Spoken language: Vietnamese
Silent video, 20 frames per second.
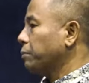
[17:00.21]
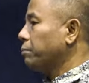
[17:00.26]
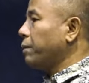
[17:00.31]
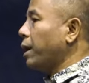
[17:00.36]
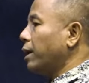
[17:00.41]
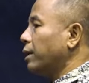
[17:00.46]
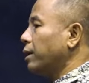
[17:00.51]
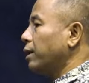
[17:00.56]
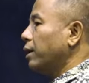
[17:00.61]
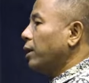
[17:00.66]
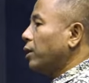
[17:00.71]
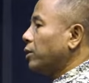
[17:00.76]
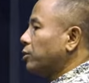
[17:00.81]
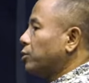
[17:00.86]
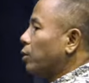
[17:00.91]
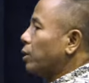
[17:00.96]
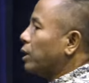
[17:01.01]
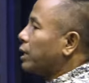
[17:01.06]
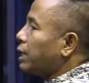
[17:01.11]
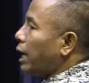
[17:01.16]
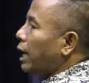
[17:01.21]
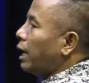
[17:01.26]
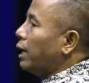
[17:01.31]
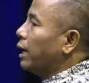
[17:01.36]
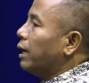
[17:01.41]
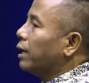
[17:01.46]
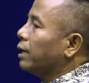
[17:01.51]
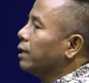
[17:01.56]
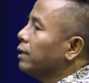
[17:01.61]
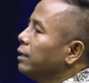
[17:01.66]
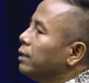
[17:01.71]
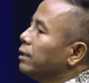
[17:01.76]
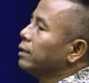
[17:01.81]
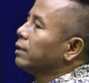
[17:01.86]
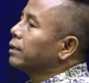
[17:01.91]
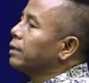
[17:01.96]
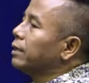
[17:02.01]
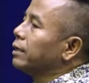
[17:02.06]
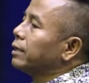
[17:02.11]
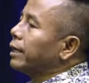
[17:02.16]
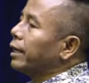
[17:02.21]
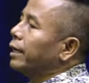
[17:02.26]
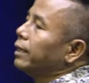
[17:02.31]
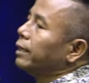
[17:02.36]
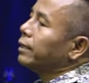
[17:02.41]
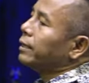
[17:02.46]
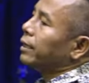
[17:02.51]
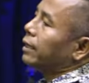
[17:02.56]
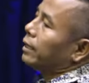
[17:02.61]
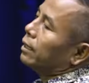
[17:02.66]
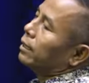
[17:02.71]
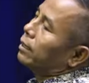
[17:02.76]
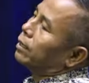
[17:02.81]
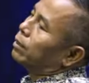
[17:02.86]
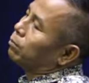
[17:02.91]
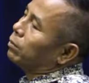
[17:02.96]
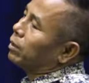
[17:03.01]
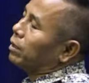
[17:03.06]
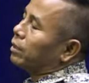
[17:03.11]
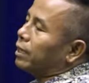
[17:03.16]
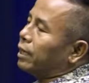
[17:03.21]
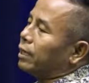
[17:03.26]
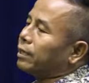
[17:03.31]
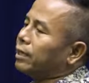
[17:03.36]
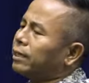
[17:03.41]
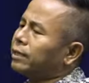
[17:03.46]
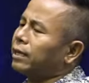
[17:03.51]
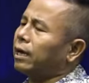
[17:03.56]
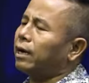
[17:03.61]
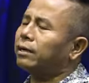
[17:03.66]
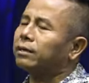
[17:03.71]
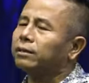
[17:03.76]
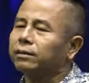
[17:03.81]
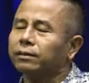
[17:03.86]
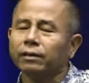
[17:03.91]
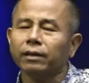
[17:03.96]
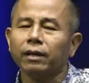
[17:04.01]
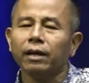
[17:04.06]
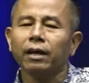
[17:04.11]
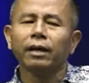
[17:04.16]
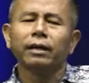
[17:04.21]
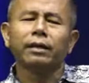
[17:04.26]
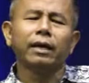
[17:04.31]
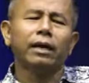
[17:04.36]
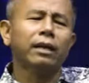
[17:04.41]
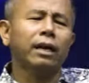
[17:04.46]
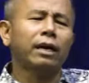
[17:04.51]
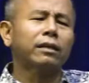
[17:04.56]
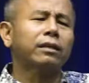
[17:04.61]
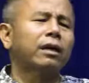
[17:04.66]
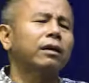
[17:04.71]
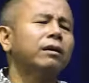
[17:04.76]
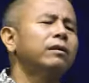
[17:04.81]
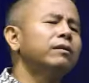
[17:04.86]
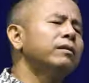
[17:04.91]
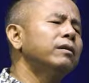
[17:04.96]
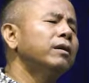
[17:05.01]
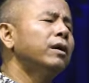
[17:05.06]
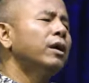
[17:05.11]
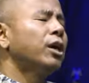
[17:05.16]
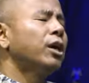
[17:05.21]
bạn chun cá là cứ kê này dây nhầm lư kê dây thắng nè là thắng